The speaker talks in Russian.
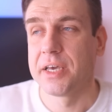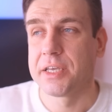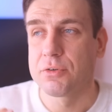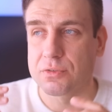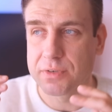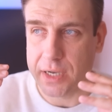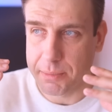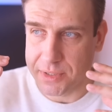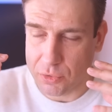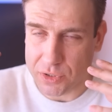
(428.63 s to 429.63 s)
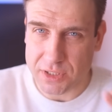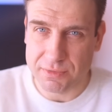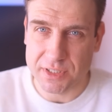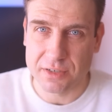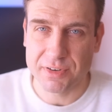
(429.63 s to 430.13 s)
И вот вы как бы
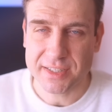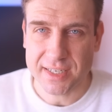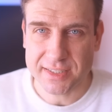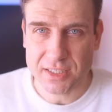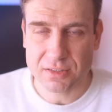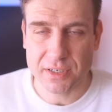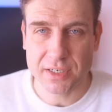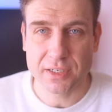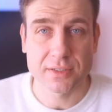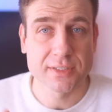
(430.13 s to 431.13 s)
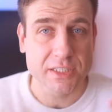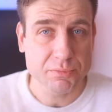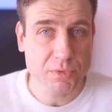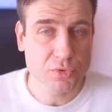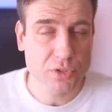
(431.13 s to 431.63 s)
находитесь в этих фантазиях своих.
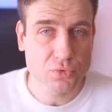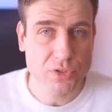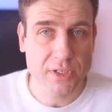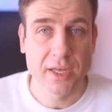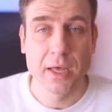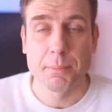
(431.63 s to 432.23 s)
Зачем ему это нужно?